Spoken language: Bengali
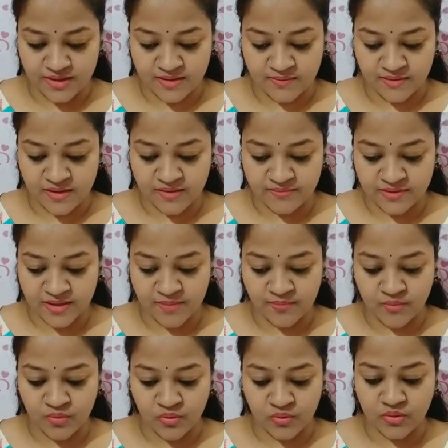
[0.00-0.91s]
এবার আমাকে
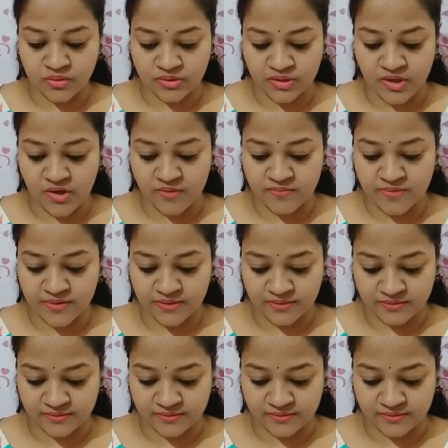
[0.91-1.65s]
প্রো হতে হবে